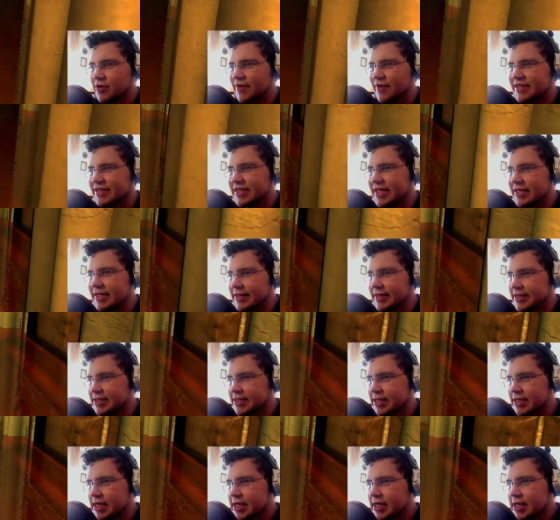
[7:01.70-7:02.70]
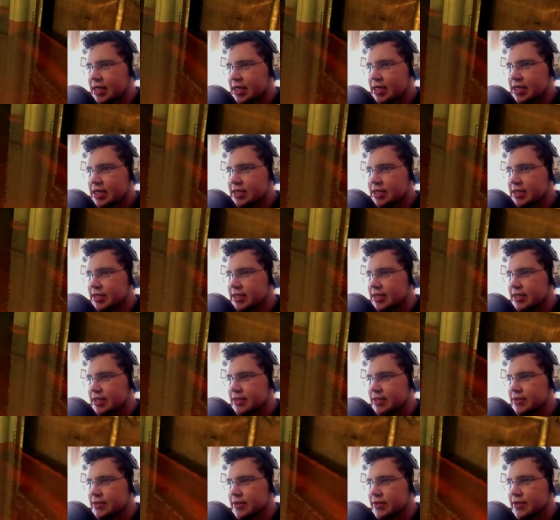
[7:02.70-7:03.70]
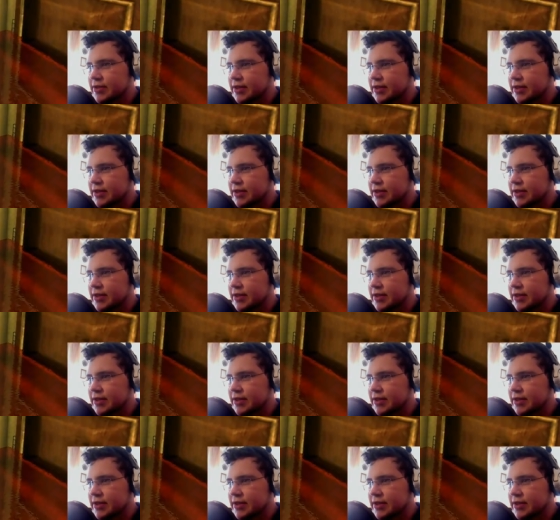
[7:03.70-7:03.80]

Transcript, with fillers: weiter geht es. So.